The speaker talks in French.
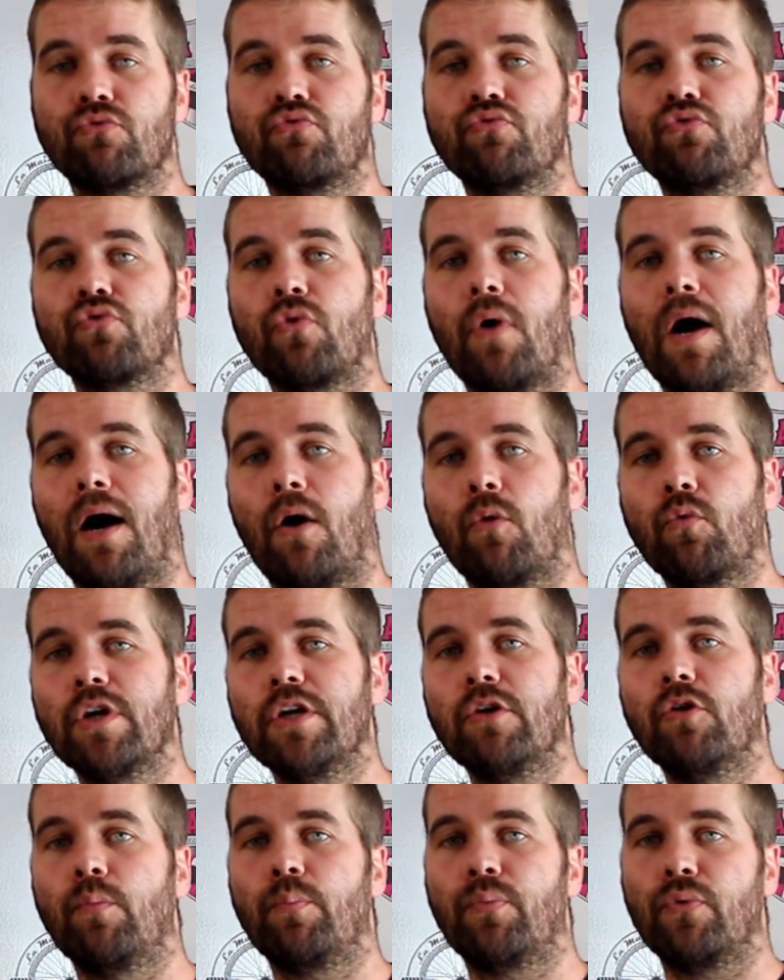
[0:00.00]
toujours à
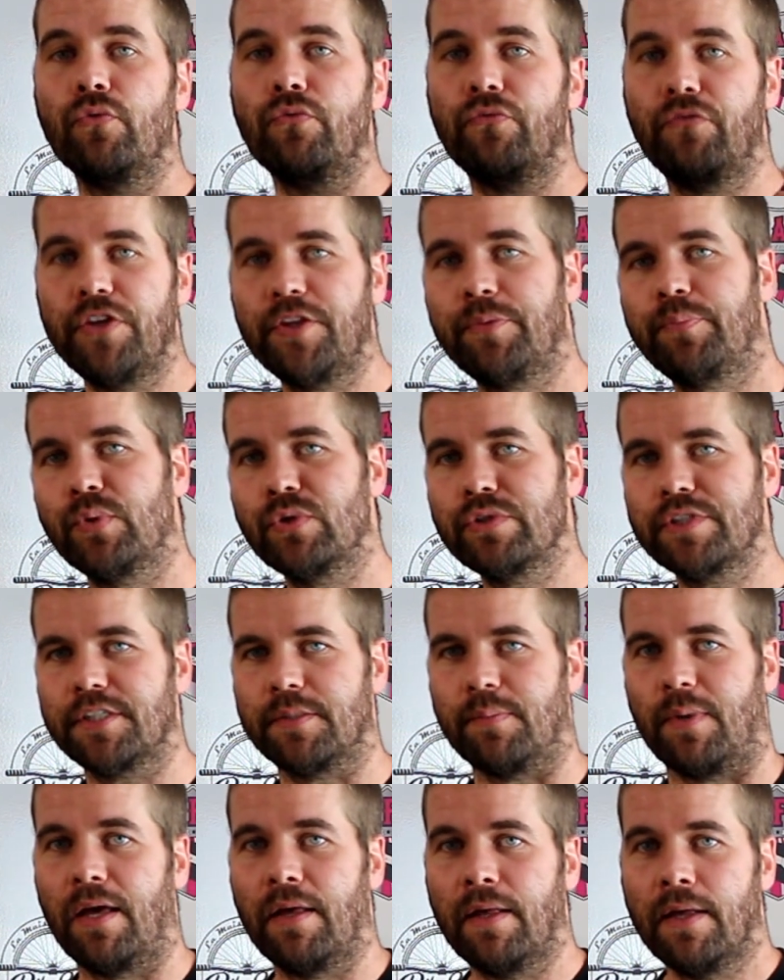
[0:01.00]
rouler le plus vite
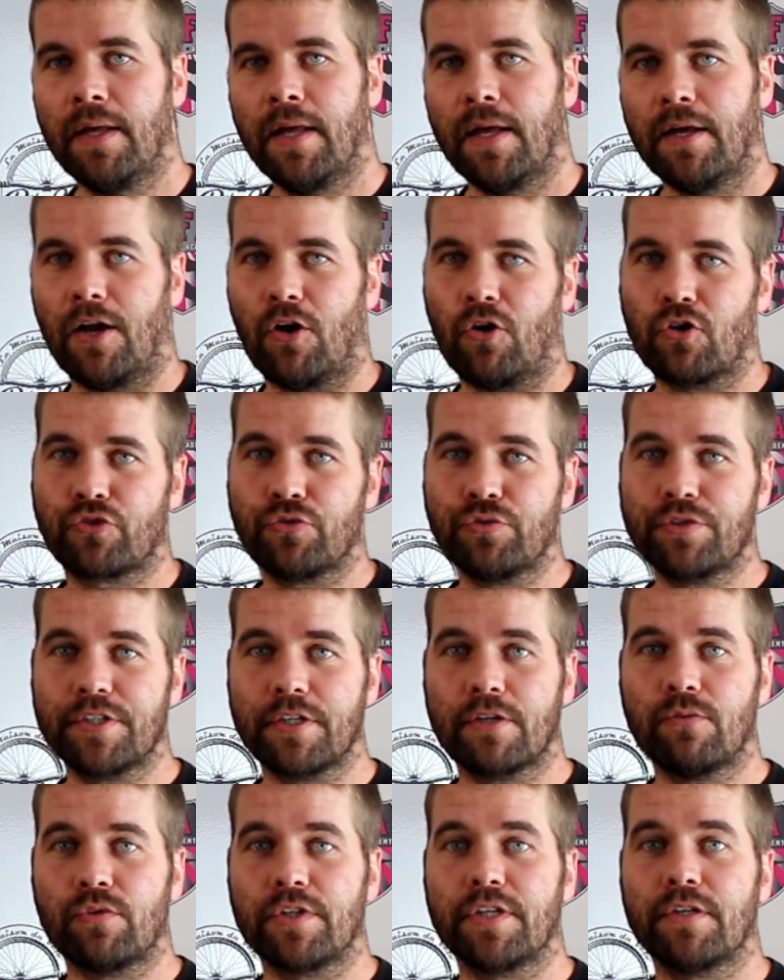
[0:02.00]
possible. Alors je
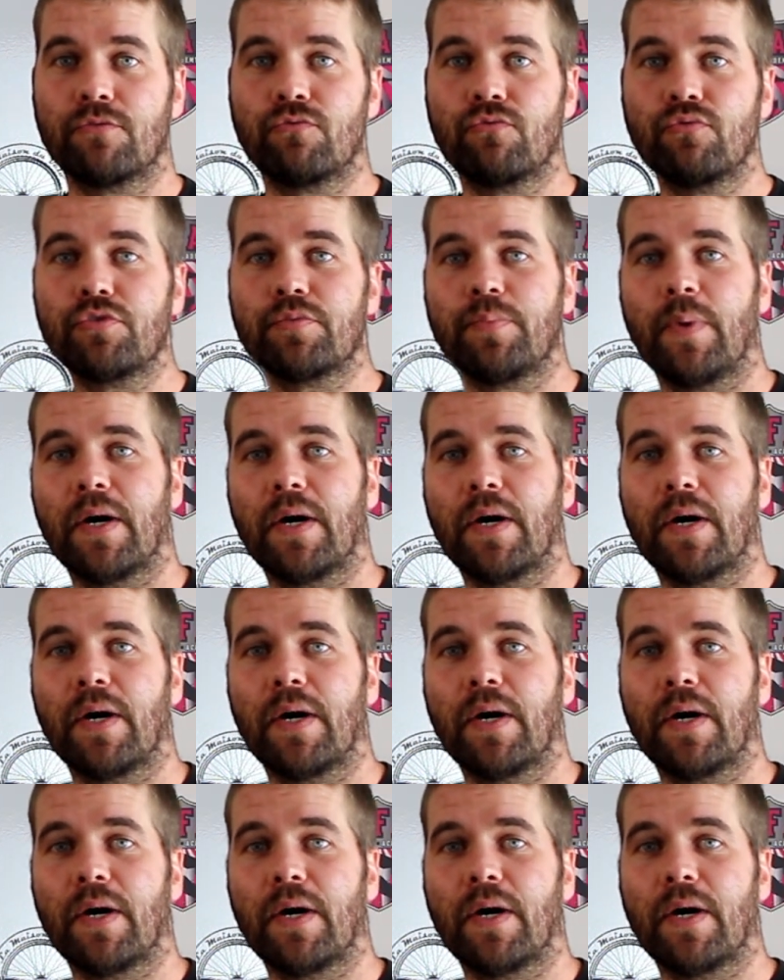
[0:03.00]
sais qu'on est tous